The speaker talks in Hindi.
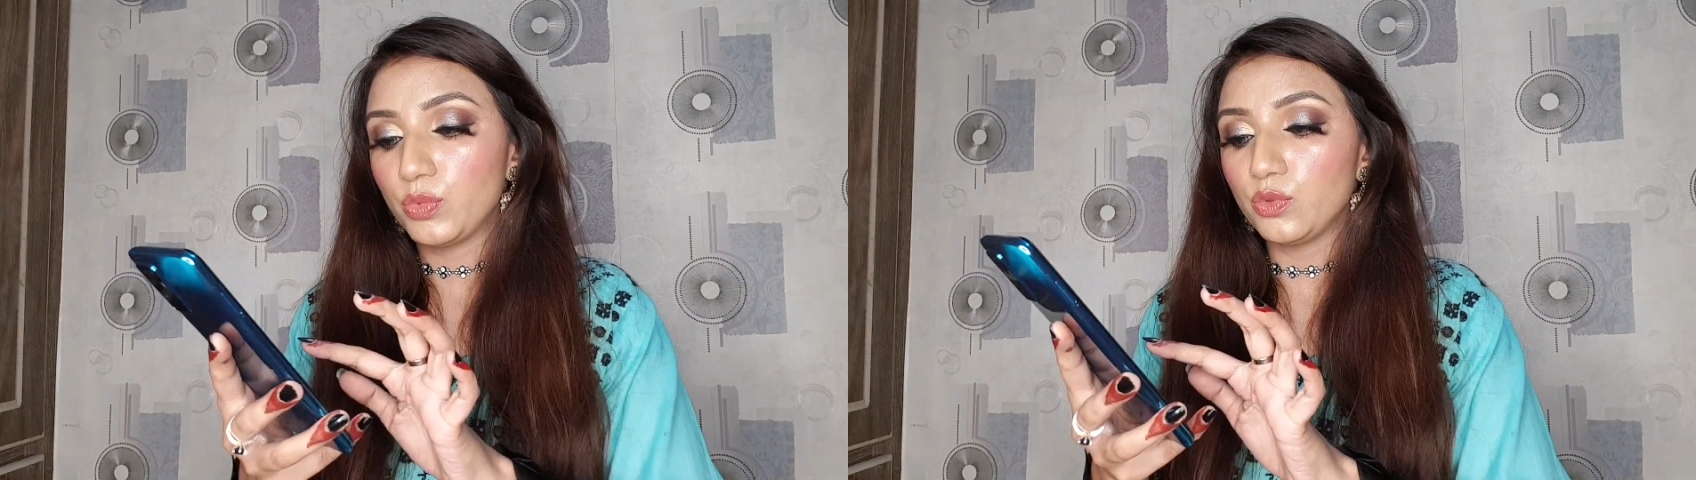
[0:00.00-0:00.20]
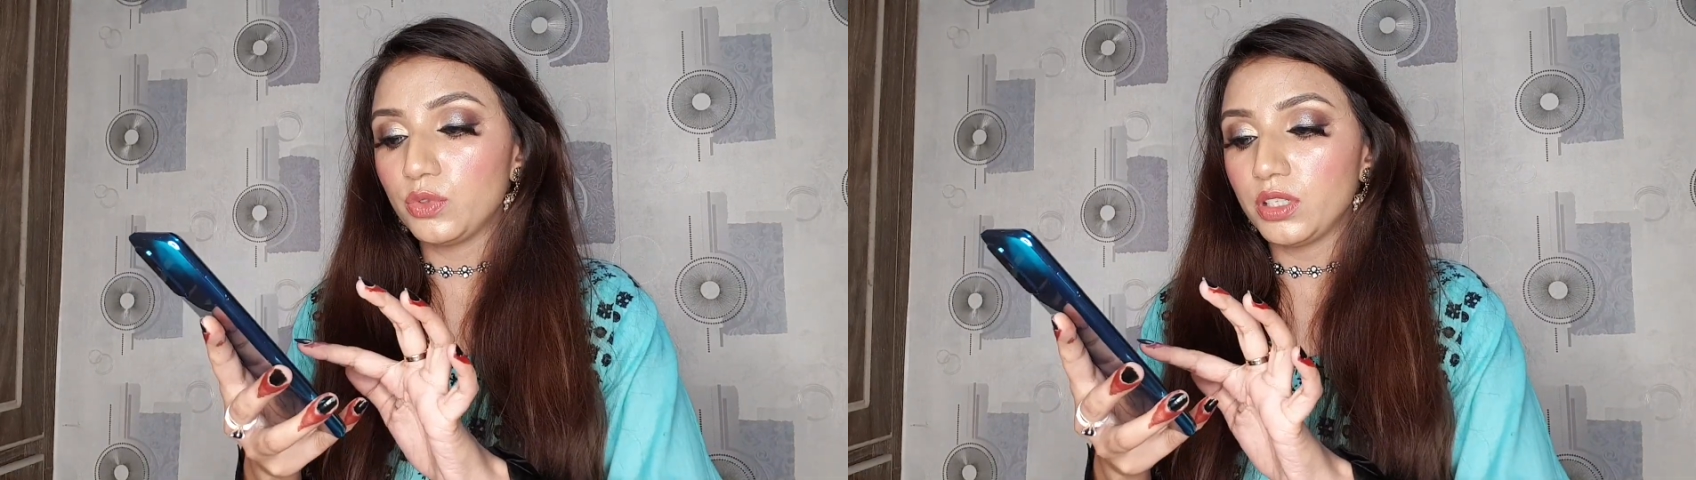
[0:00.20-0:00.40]

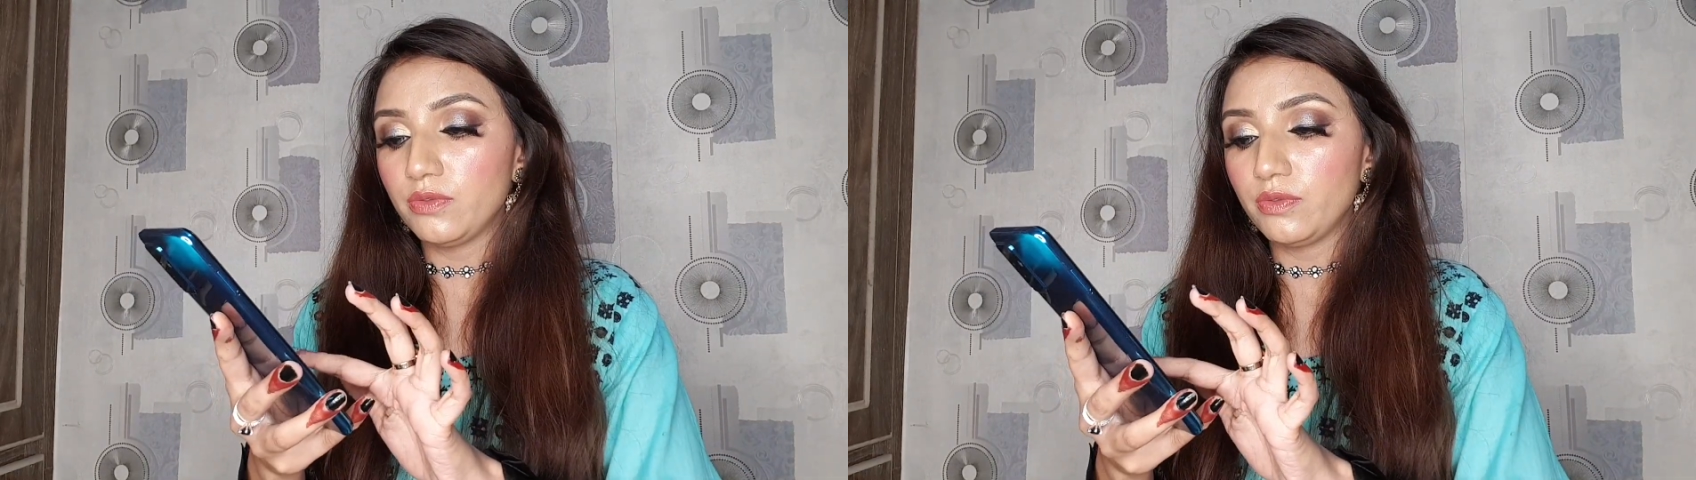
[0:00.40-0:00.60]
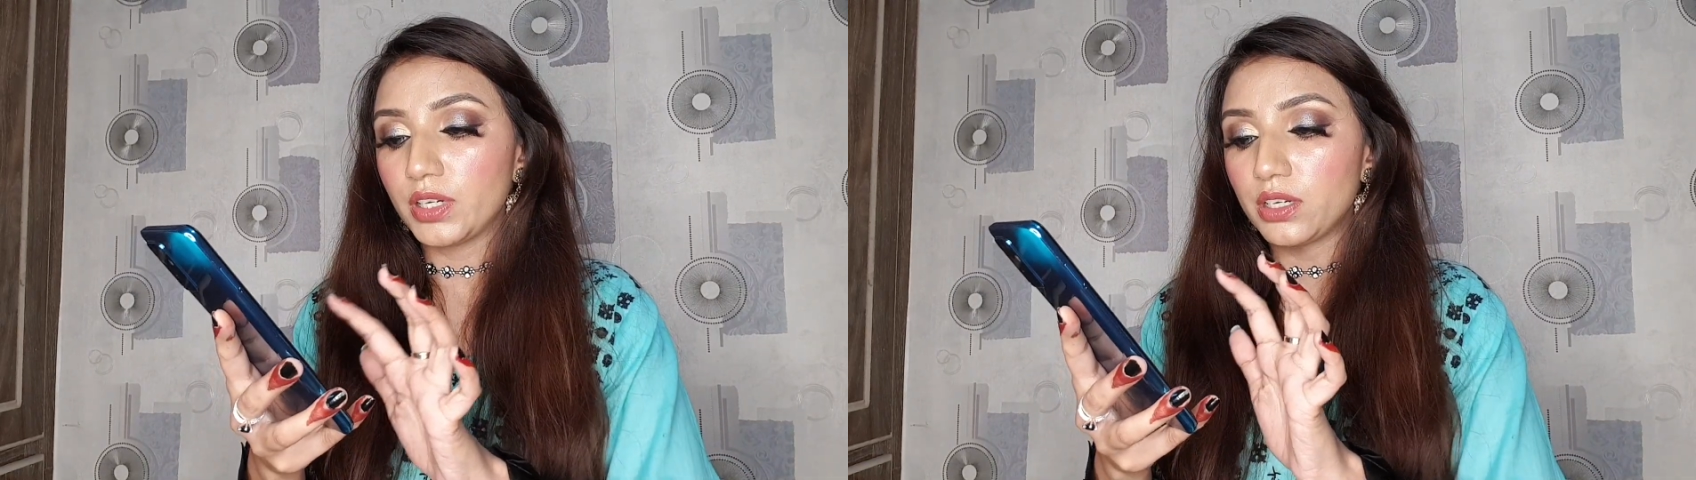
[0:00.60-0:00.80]
ब्यूटी
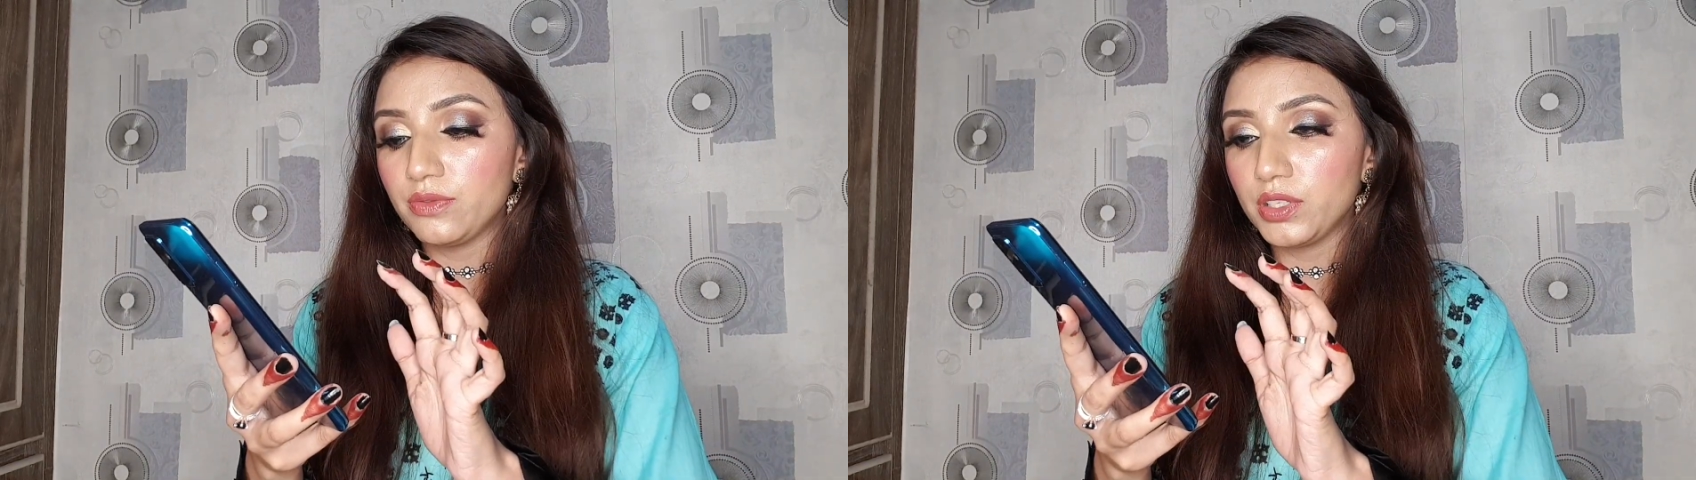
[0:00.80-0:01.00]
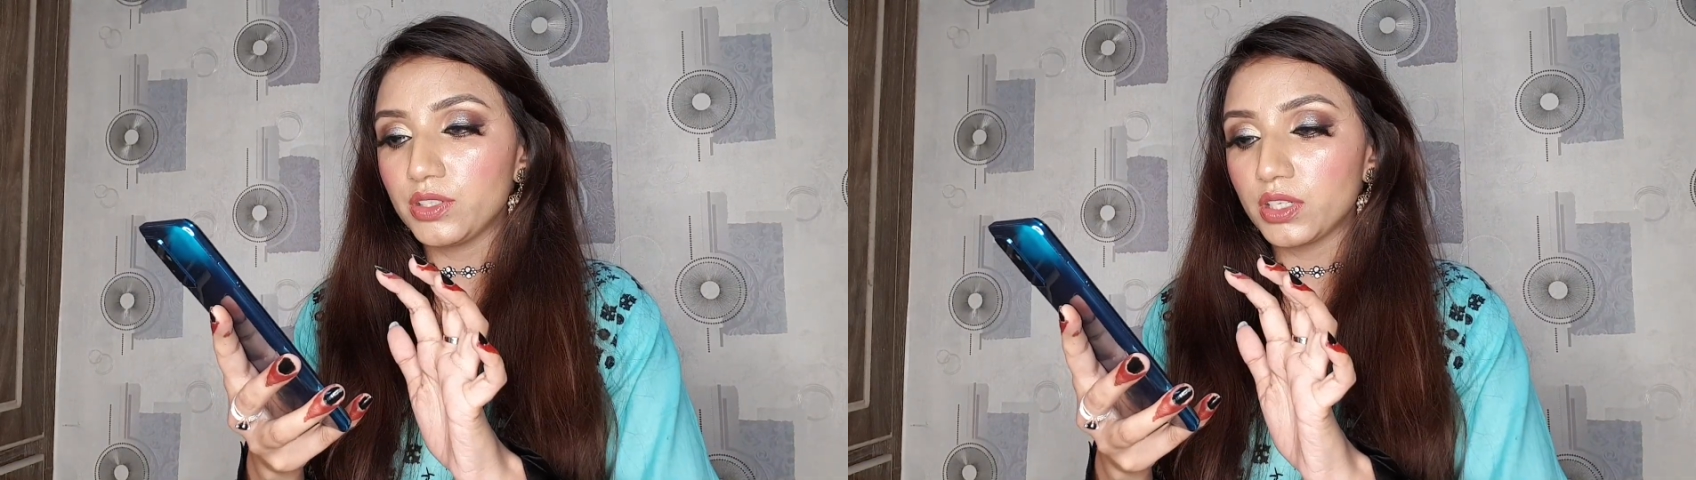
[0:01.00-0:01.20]
वाला
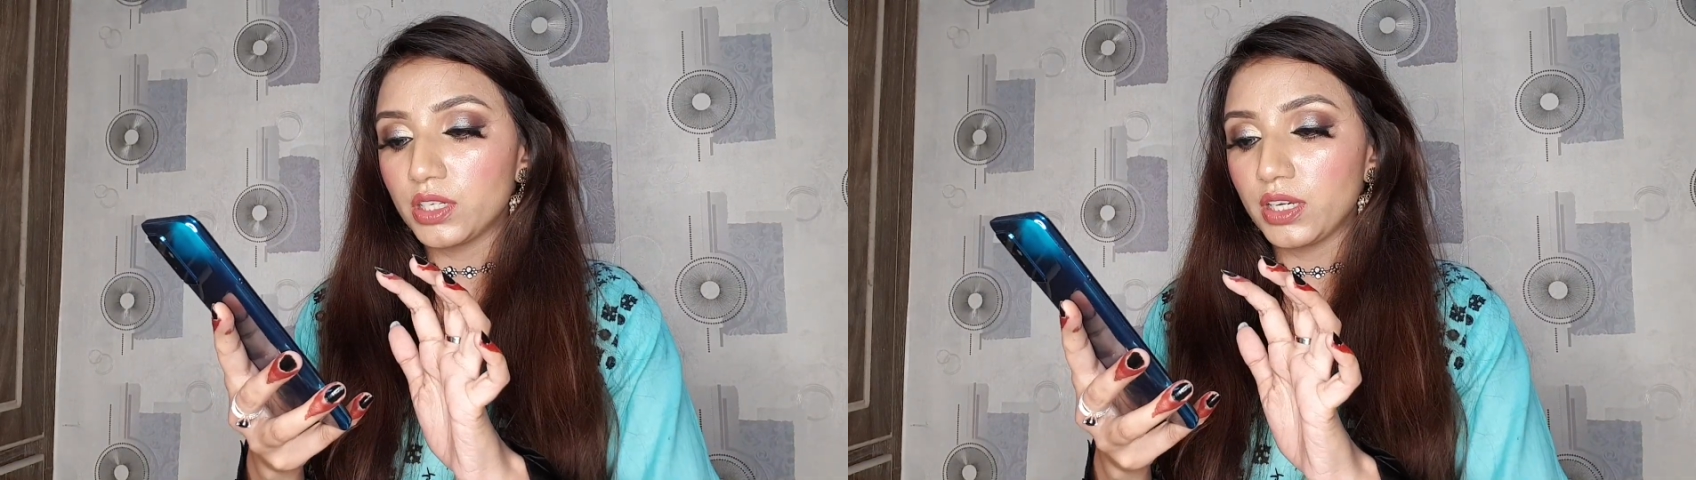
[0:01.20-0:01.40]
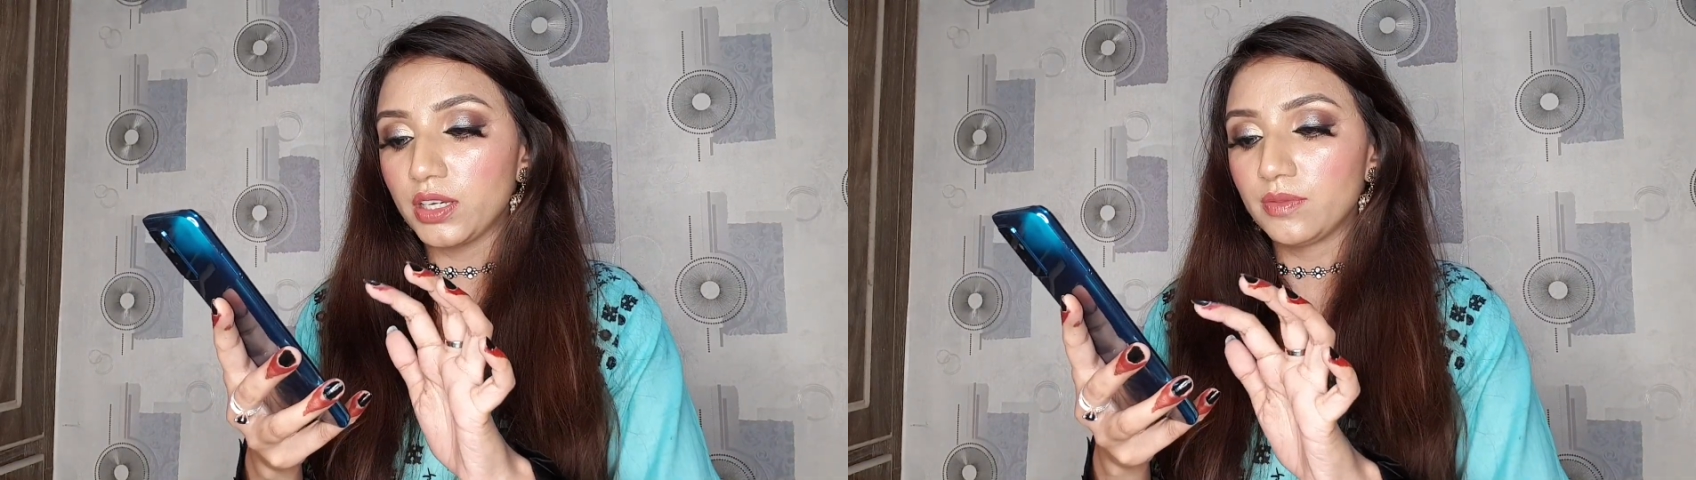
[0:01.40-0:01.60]
फीचर
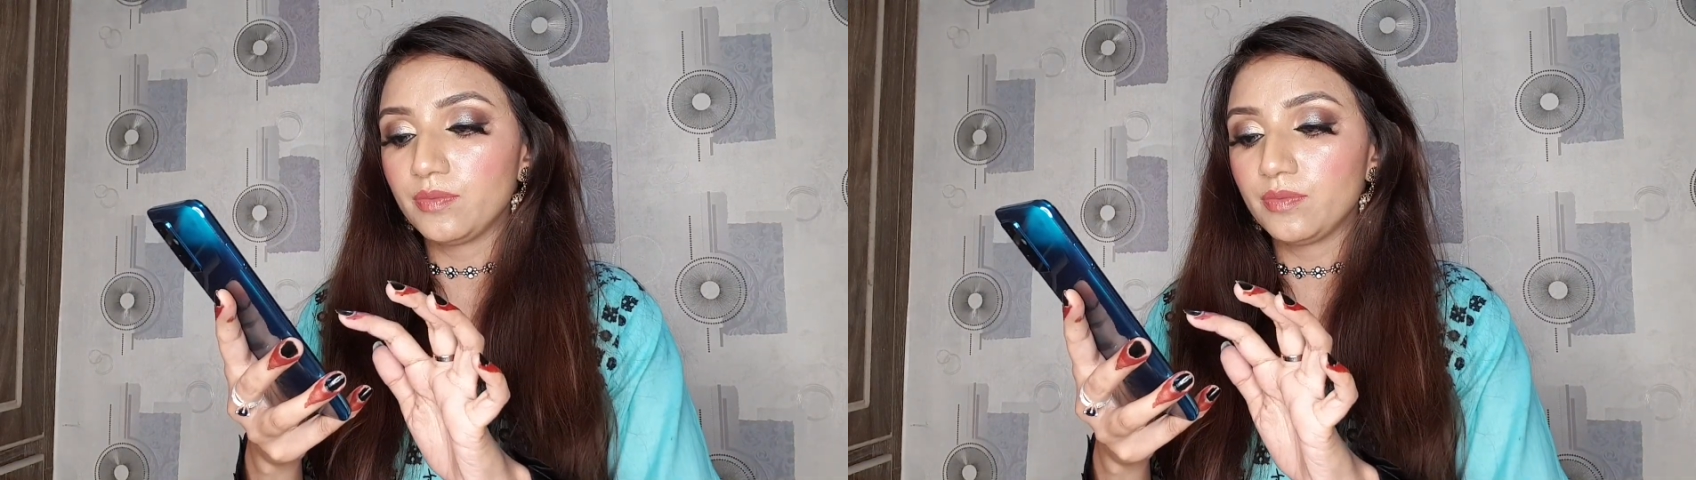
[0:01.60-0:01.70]
है